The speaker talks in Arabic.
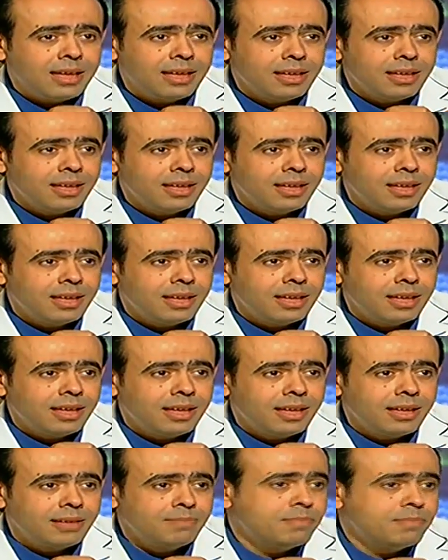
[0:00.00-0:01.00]

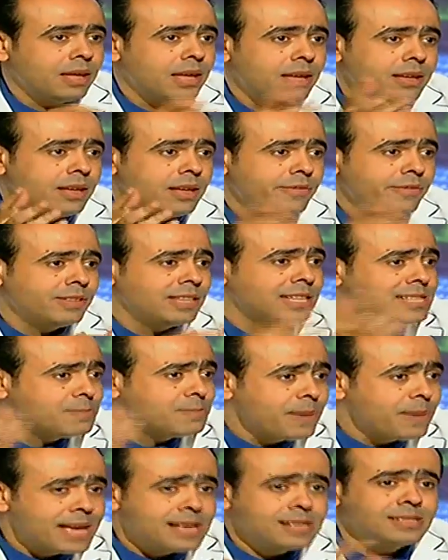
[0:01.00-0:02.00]
ايفيدنس
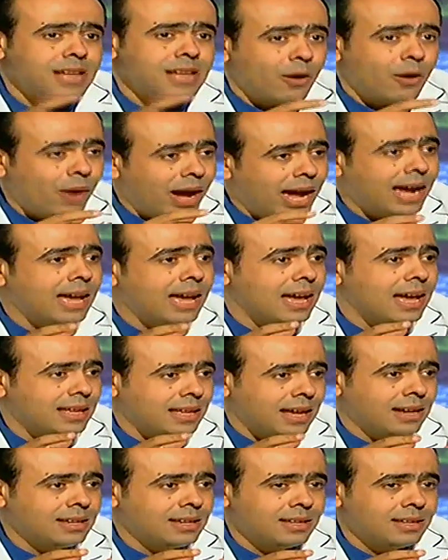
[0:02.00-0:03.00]
آه، بيزد او حاجه
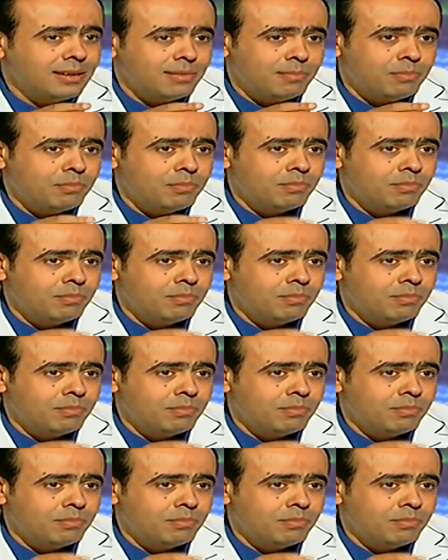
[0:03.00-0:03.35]
يعني